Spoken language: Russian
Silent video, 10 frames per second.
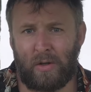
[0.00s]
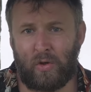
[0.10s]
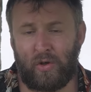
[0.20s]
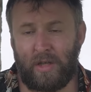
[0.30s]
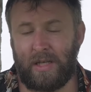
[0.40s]

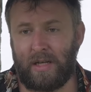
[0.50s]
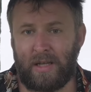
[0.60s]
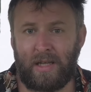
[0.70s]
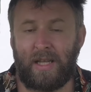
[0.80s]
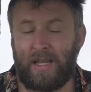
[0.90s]
кто что-то
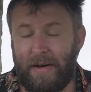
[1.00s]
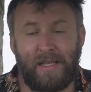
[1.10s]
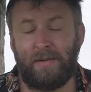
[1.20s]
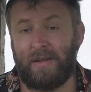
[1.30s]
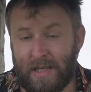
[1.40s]
делает. Да,
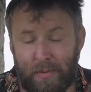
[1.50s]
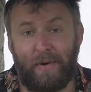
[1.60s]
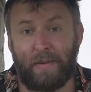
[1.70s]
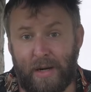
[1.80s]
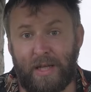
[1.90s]
давайте не
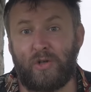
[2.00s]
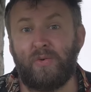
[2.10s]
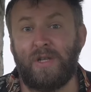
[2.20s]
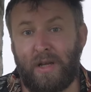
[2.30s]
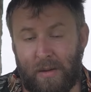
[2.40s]
забывать про
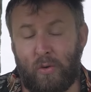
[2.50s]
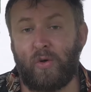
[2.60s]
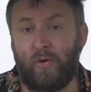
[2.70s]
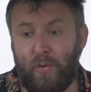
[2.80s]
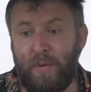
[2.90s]
нашу
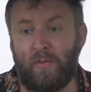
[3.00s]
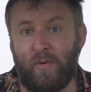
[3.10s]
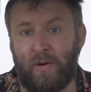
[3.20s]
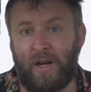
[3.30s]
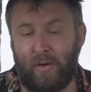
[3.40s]
кинонамотку
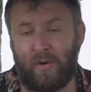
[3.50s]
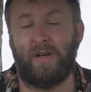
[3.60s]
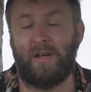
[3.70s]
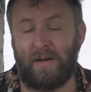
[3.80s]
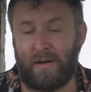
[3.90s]
любимую,
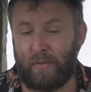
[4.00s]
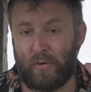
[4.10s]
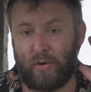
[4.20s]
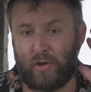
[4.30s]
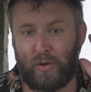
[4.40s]
которые э,
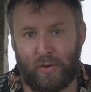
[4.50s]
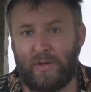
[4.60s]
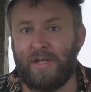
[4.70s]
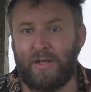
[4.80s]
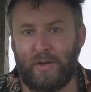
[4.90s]
будут еще
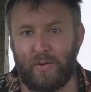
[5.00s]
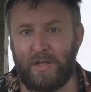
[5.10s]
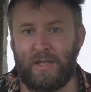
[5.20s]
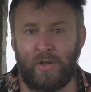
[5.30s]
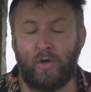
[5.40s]
крутить и
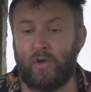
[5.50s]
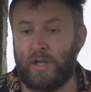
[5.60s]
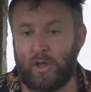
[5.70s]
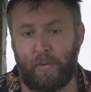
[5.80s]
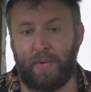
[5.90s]
крутить ее еще
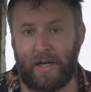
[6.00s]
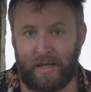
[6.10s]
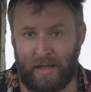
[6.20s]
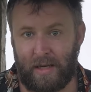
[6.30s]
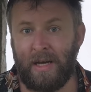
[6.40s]
до жопы на
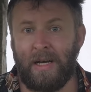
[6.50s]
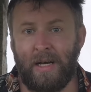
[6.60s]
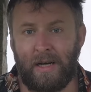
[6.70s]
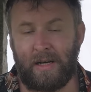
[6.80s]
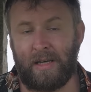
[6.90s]
рынке.
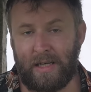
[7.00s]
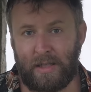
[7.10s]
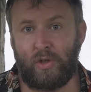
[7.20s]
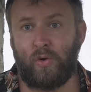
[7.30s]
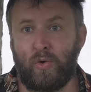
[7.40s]
Э,
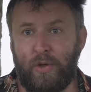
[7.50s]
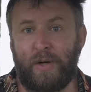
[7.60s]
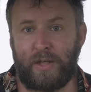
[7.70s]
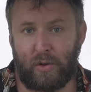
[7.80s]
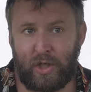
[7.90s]
есть еще куча
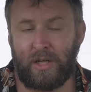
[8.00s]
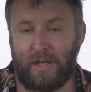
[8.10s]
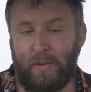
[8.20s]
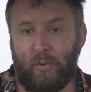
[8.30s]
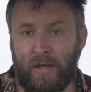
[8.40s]

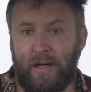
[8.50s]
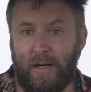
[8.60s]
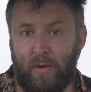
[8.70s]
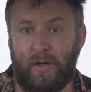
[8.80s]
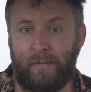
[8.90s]
просроченные намотки,
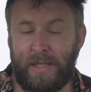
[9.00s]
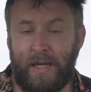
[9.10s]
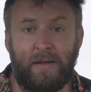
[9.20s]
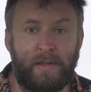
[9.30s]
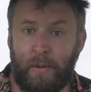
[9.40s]
которые
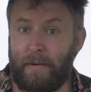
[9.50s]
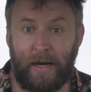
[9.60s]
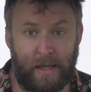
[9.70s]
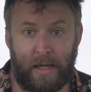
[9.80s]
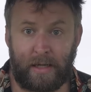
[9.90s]
постоянно
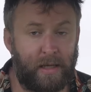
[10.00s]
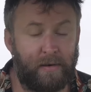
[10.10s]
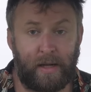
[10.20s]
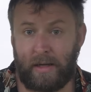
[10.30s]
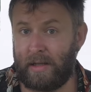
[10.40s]
всплывают на
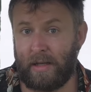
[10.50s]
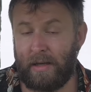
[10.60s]
рынке в каких-то